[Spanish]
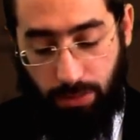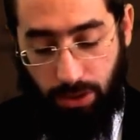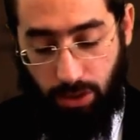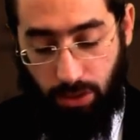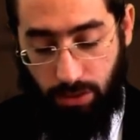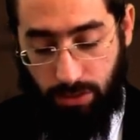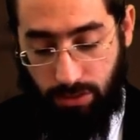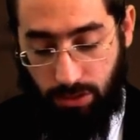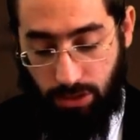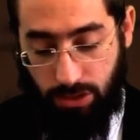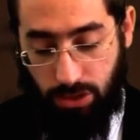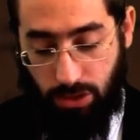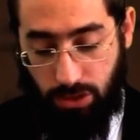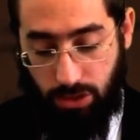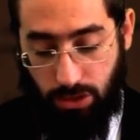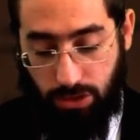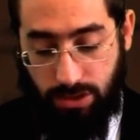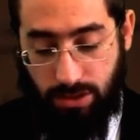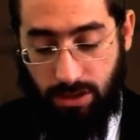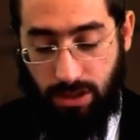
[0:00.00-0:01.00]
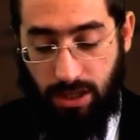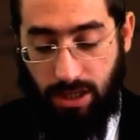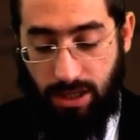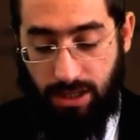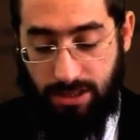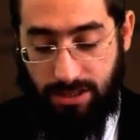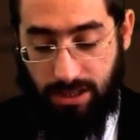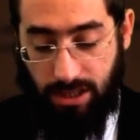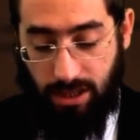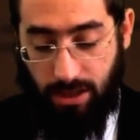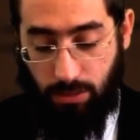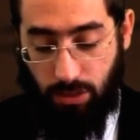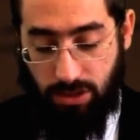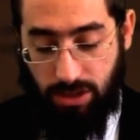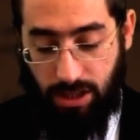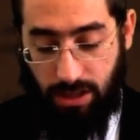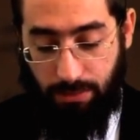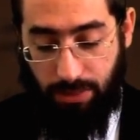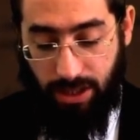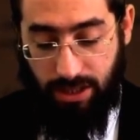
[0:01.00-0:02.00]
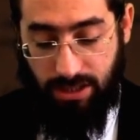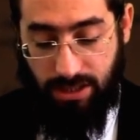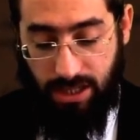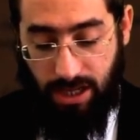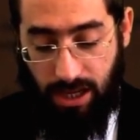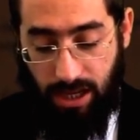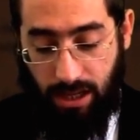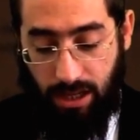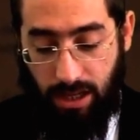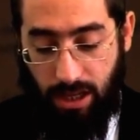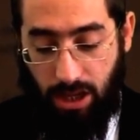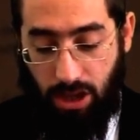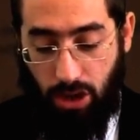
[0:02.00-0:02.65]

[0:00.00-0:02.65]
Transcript: pero nosotros seguimos en la para allá.